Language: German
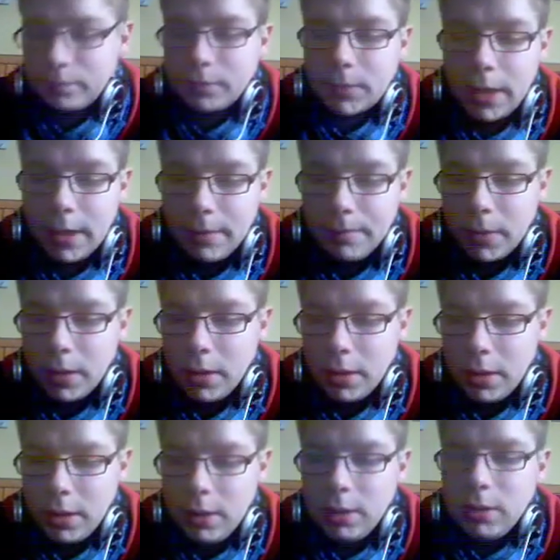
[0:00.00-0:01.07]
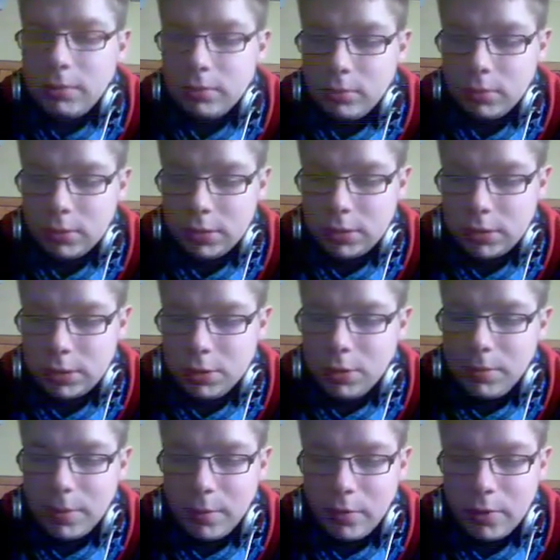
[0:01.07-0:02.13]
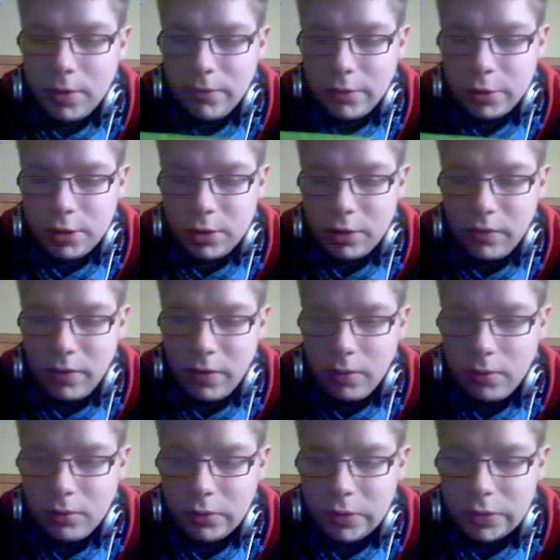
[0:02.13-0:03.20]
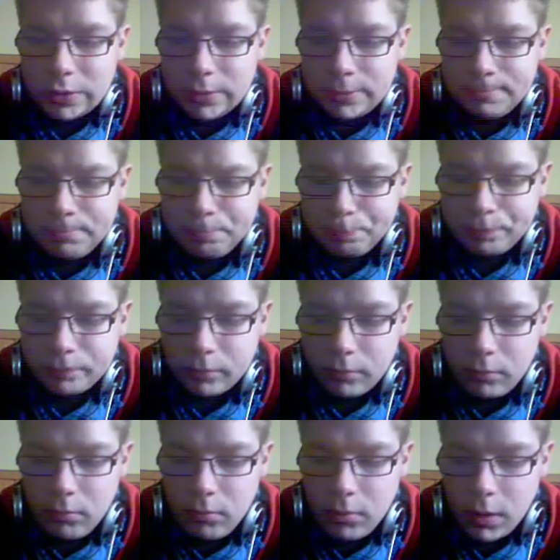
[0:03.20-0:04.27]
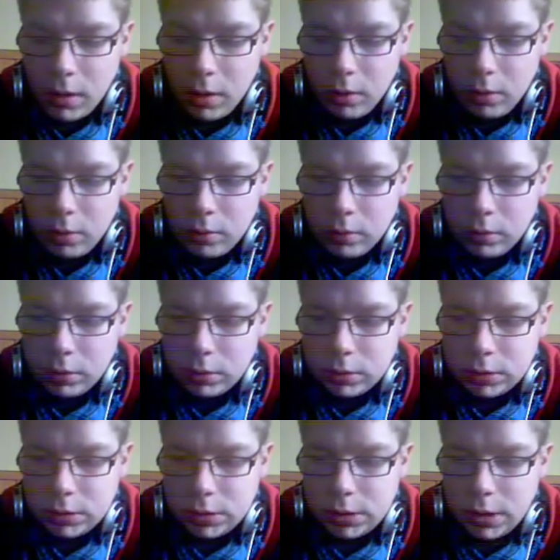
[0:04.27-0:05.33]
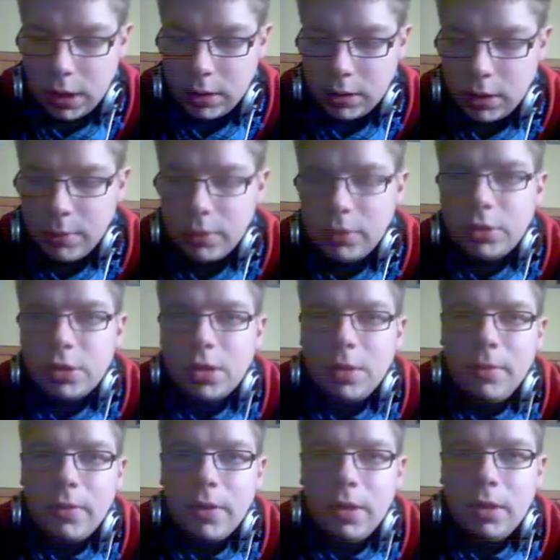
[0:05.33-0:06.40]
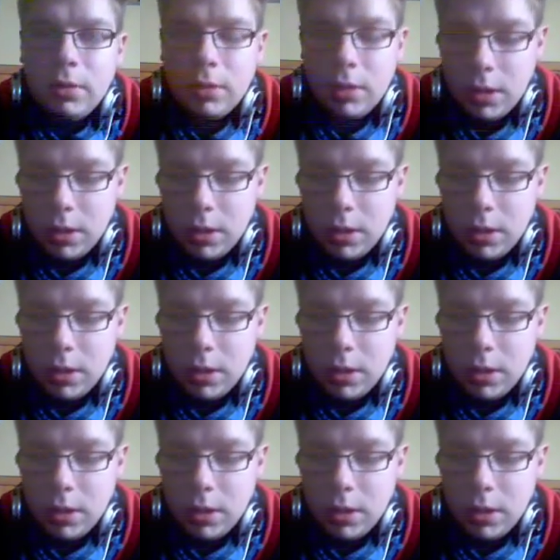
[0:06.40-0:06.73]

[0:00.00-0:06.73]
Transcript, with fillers: Naja. Ja, und ja, man muss halt verschiedene Quests lösen. Und ja, damit kann man seinen,